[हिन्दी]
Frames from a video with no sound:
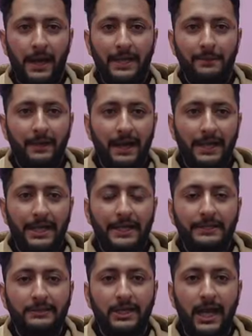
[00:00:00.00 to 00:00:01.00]
पार्लियामानी
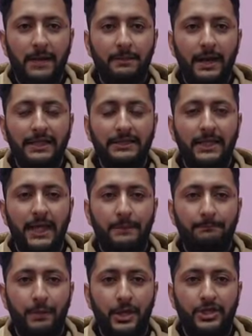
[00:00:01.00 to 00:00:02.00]
इंतबात के
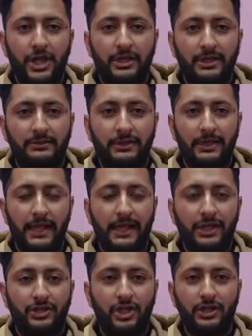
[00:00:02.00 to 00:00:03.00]
पेश नज़र
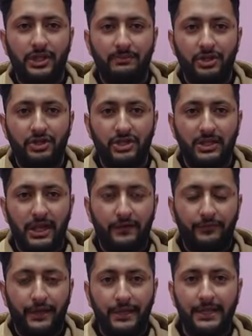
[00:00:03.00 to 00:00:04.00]
इलेक्शन कमीशन
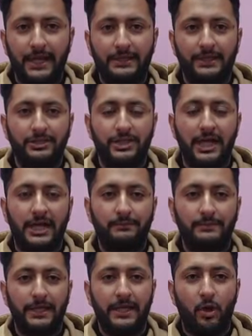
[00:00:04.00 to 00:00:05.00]
ऑफ इंडिया की जानब
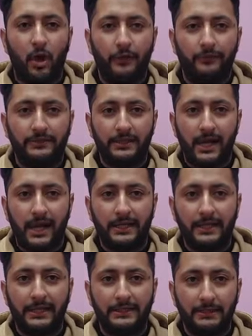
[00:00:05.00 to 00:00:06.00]
से
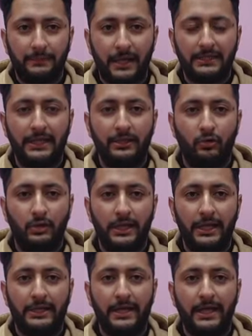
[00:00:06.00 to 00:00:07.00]
ऑफिसरान के तबादले को
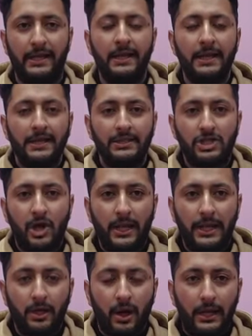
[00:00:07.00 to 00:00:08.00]
लेकर
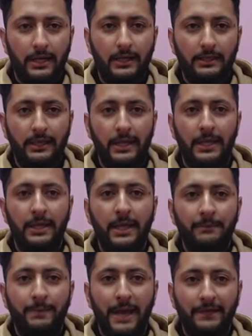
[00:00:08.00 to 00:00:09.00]
जारी ऑर्डर की
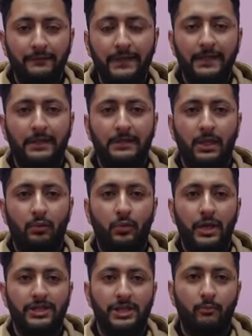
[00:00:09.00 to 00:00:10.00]
पैरवी करते
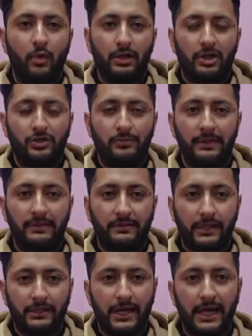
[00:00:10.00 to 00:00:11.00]
हुए जम्मू और कश्मीर
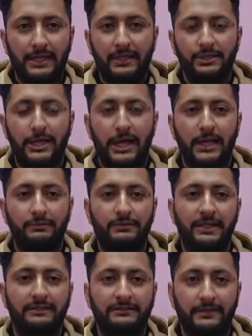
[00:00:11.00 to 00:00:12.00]
सरकार की जानब
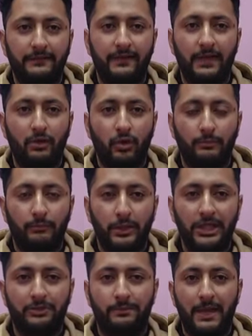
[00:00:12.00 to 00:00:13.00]
से सिविल और
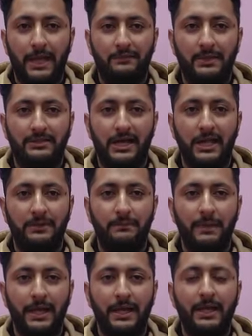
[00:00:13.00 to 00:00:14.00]
पुलिस महकमा जात
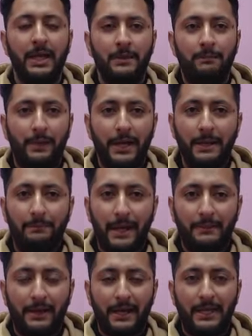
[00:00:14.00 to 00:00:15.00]
में बड़े
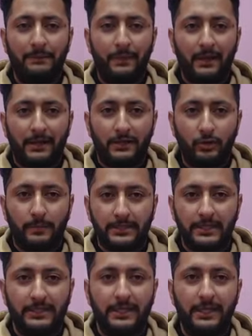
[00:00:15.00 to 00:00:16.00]
पैमाने पर
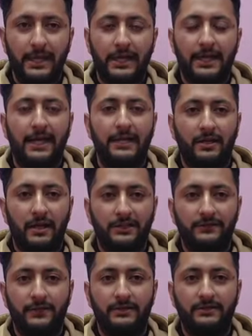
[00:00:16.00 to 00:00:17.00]
रद्दोबदल किया गया
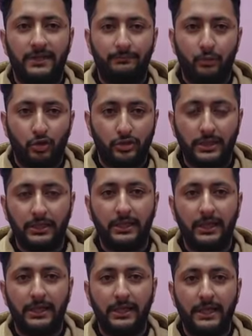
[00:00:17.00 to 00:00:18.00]
ट्रांसफर एंड पोस्टिंग
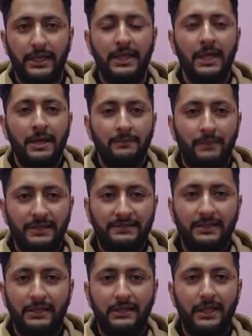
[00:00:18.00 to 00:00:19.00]
की गई
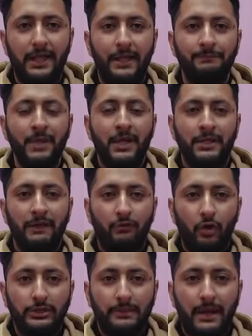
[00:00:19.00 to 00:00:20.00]
मकसद ये कि
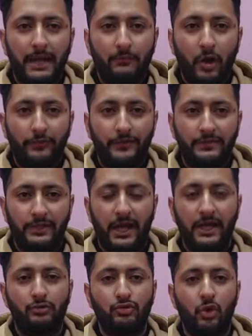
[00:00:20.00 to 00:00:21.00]
वो तमाम
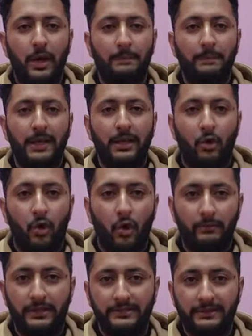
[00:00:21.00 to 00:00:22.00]
ऑफिसरान जो अपने
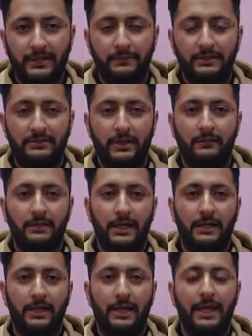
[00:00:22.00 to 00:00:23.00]
होम डिस्ट्रिक्ट में सर्व
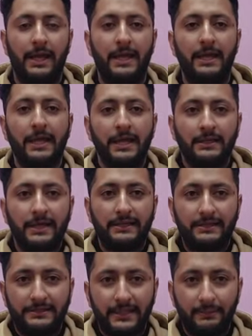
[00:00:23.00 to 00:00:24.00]
कर रहे हैं या
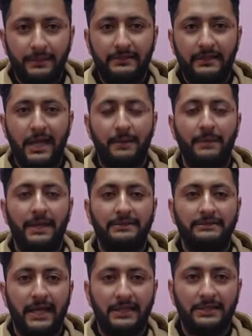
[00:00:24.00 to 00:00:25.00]
किसी भी जिला में
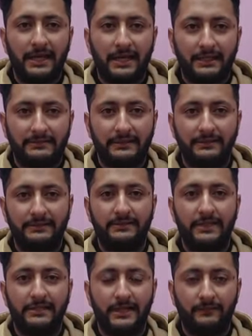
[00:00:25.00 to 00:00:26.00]
ज्यादा अरसे से
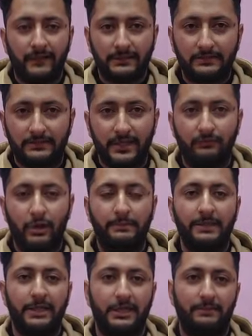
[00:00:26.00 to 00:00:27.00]
ज्यादा वक्त से वो
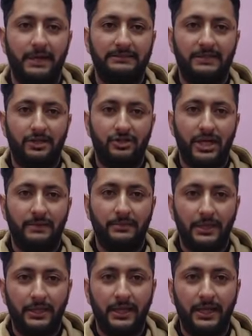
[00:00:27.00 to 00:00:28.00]
अपनी खिदमत सर अंजाम
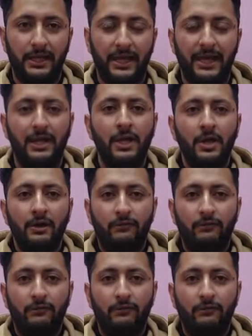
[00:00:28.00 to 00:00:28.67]
दे रहे हैं